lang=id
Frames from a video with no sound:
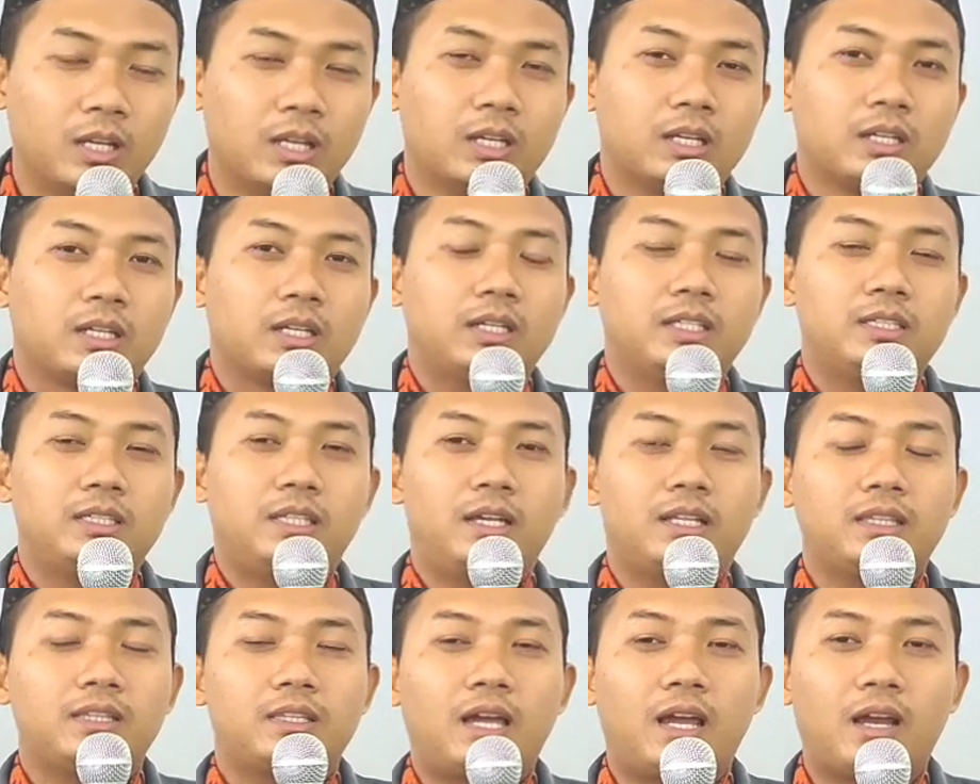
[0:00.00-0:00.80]

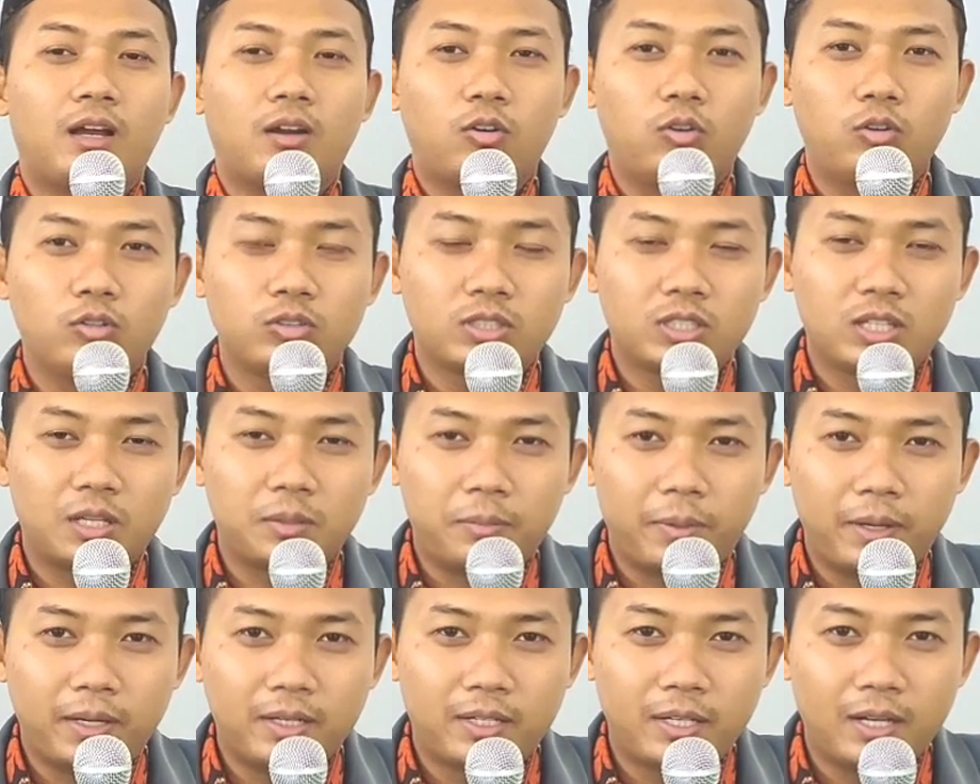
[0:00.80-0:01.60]
Kita takut
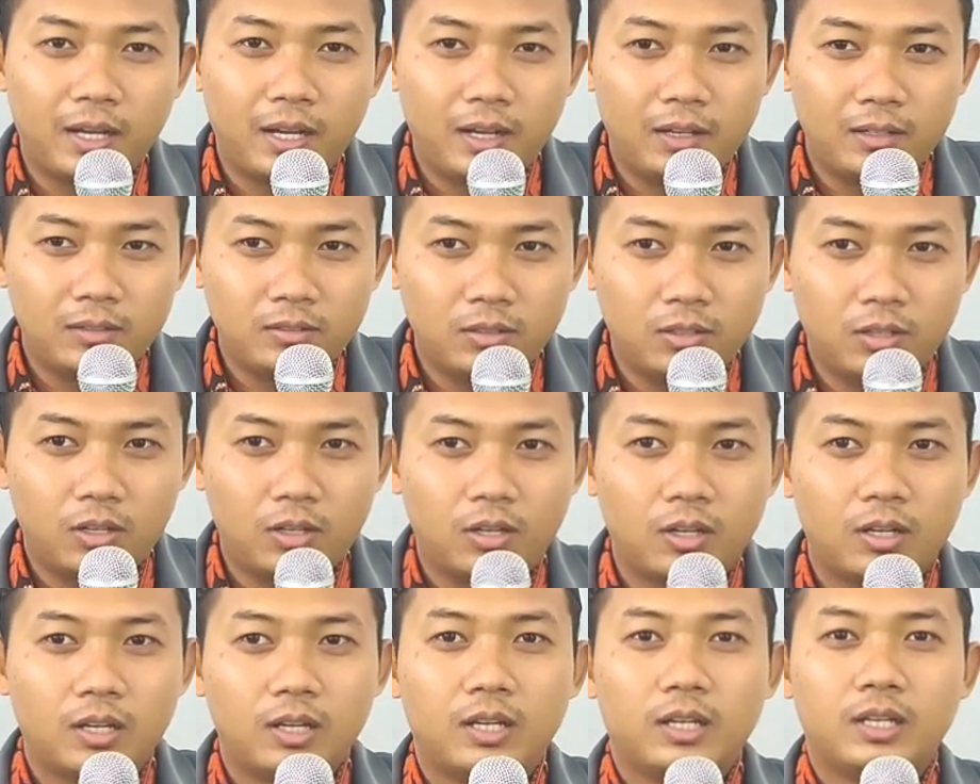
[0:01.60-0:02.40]
kepada
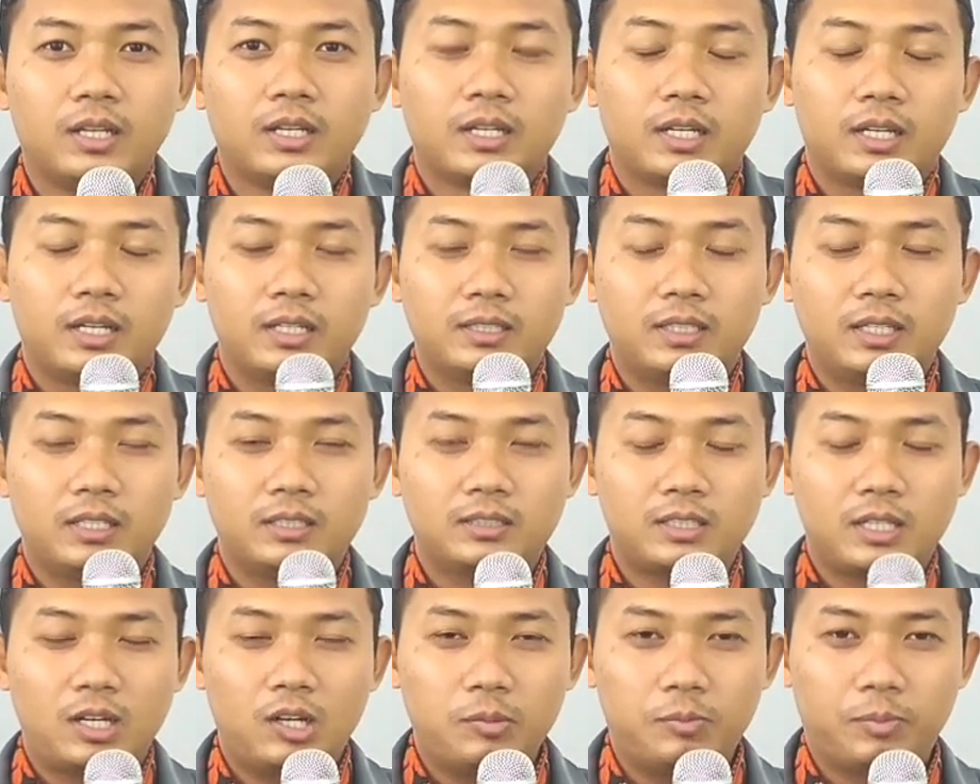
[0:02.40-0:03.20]
Allah. Kita
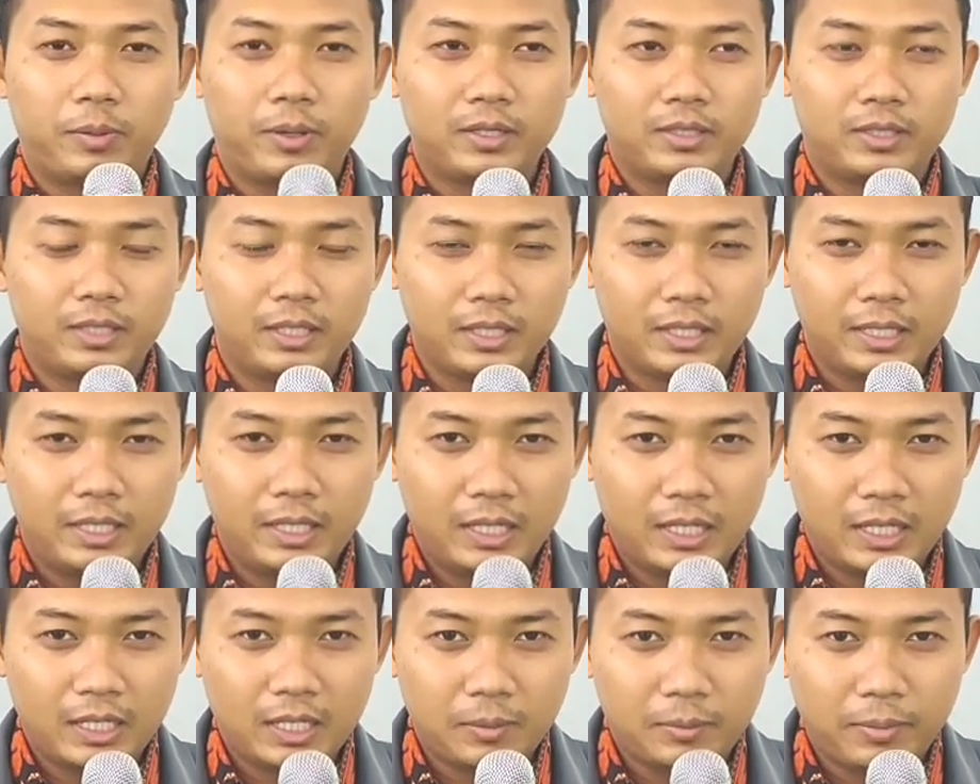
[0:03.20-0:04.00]
selalu
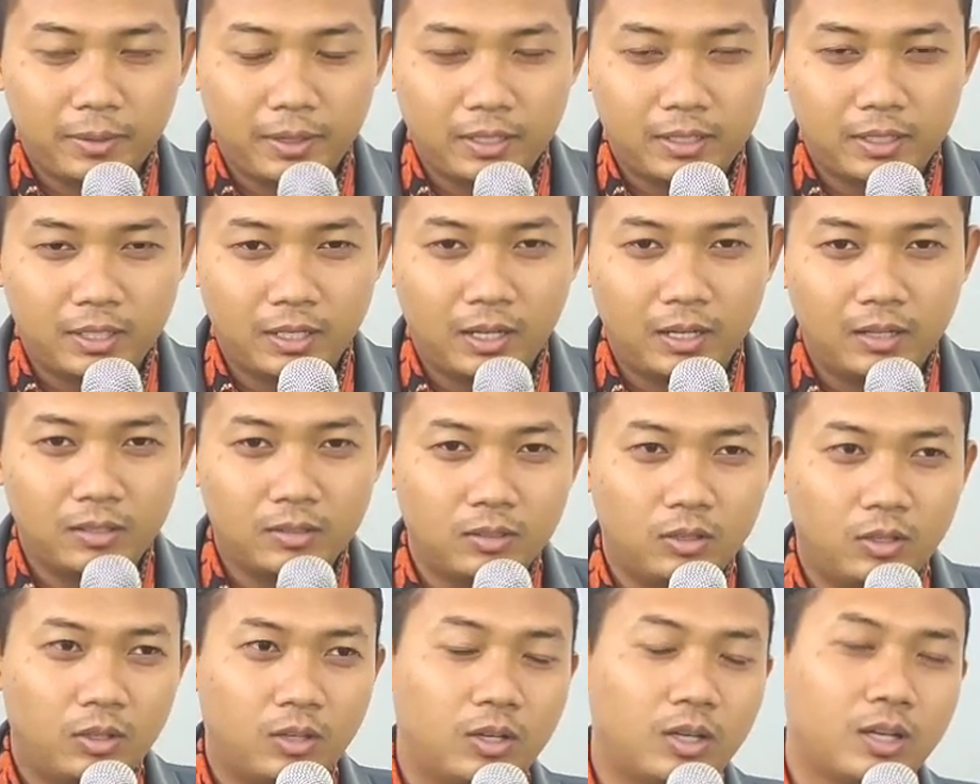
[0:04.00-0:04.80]
berzikir kepada
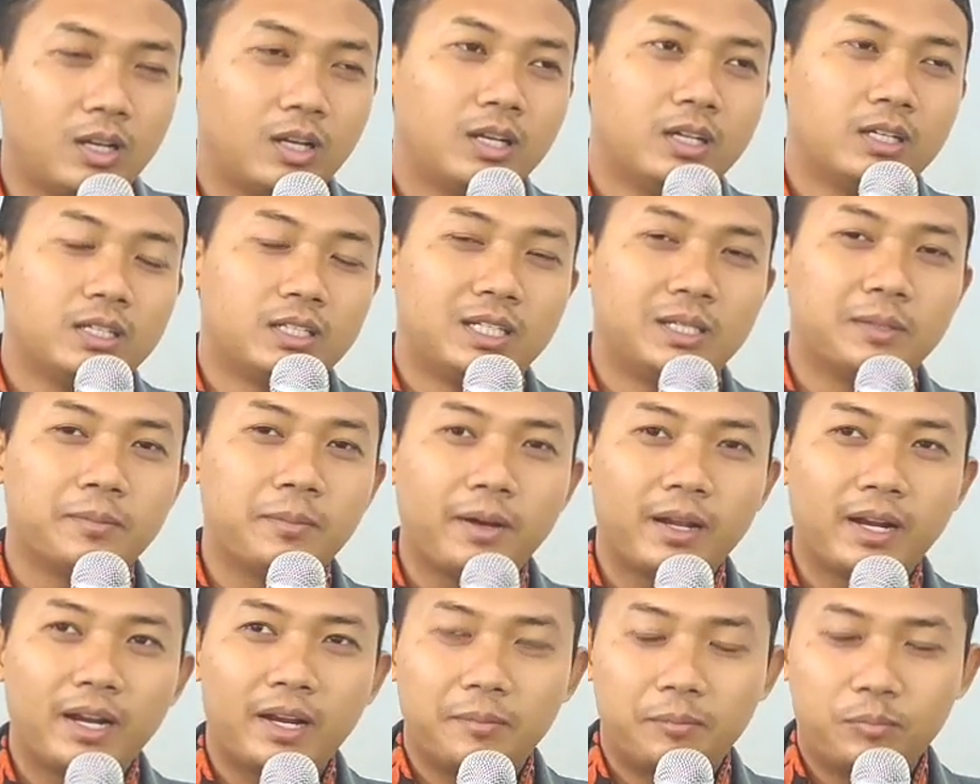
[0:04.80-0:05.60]
Allah.
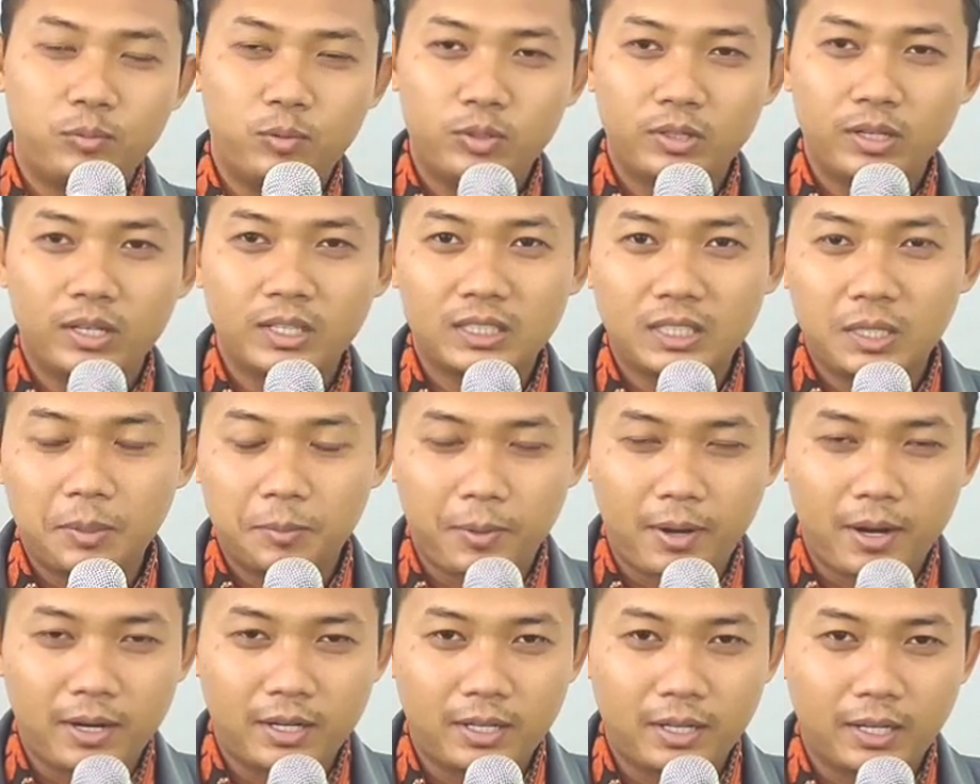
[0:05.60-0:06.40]
Dimanapun kita
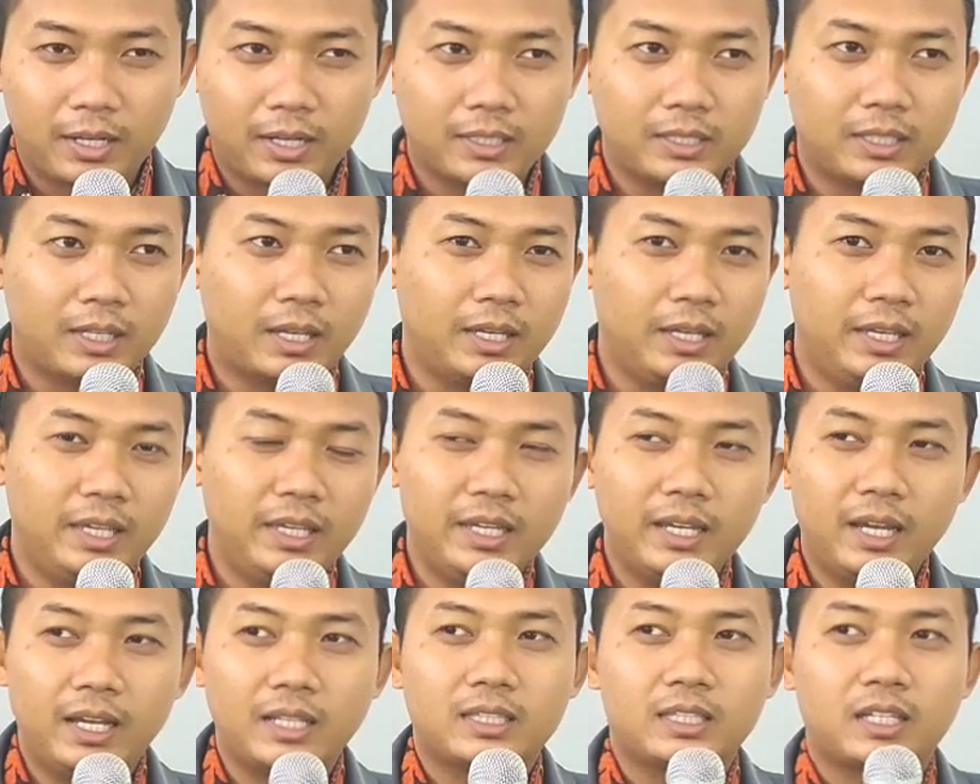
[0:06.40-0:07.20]
berada, kita
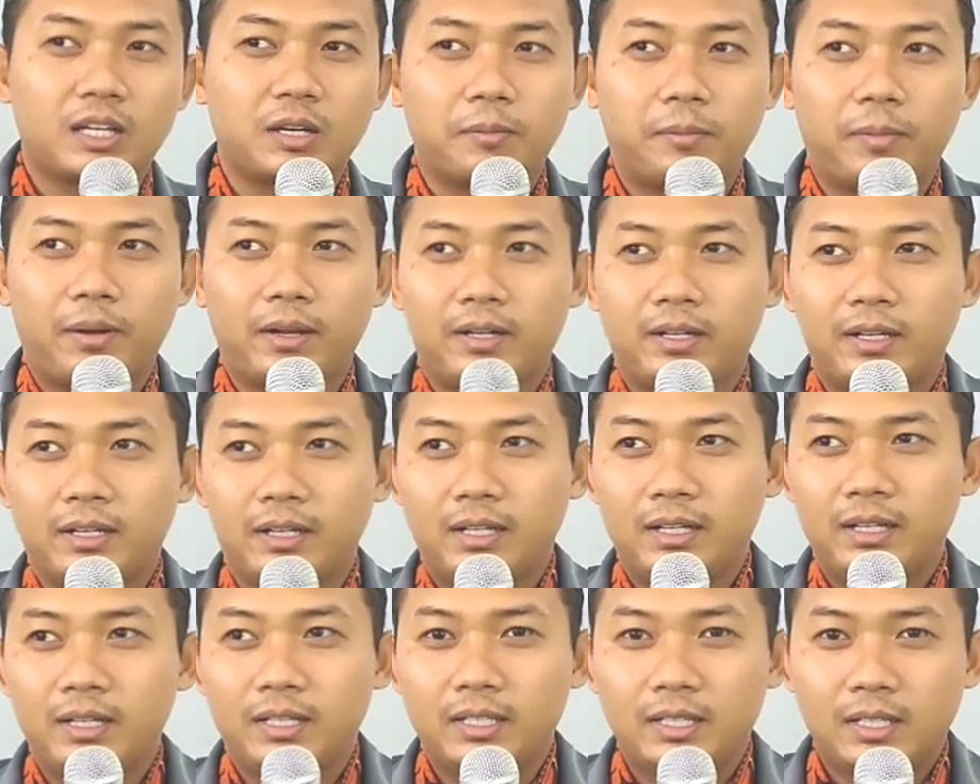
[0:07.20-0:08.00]
ingat
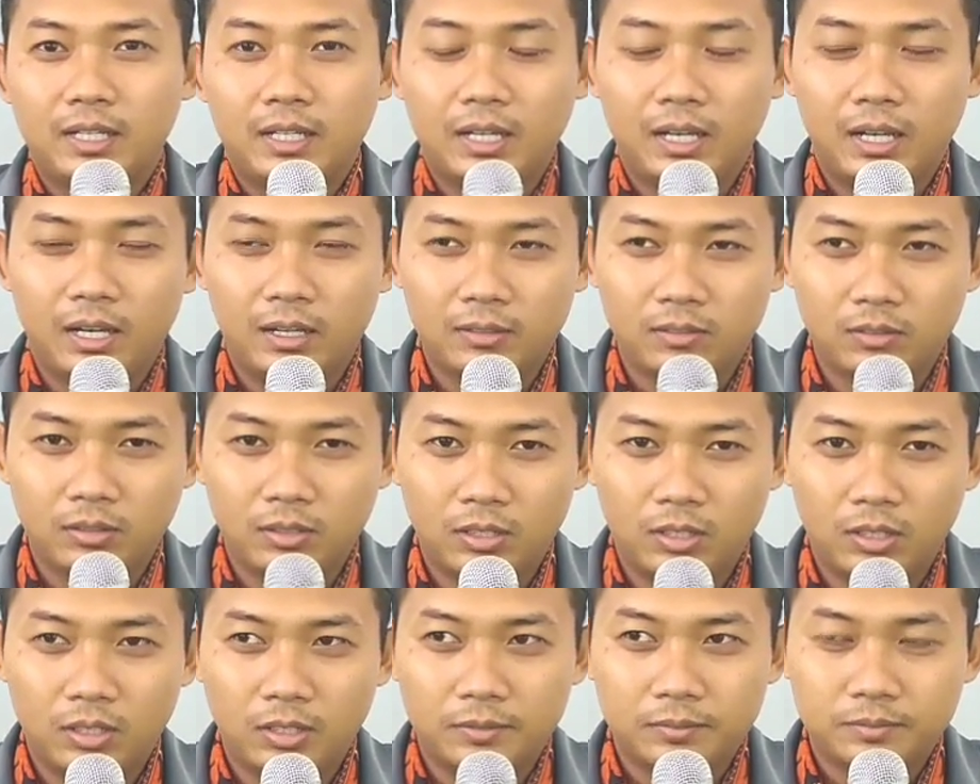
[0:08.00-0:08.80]
kepada
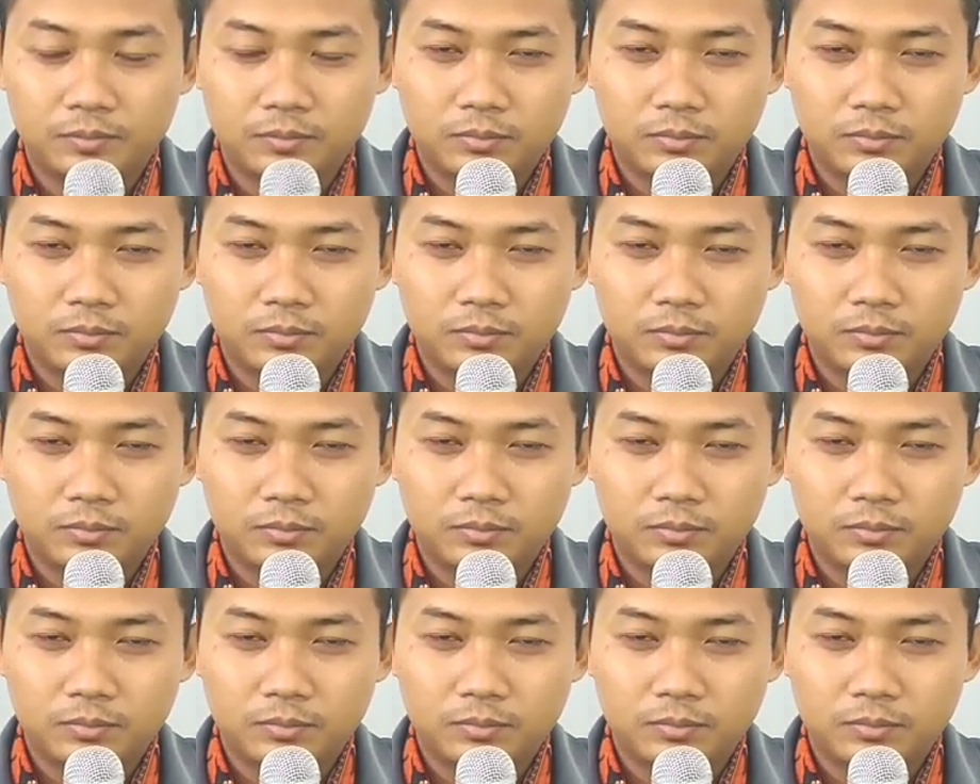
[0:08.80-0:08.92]
Allah.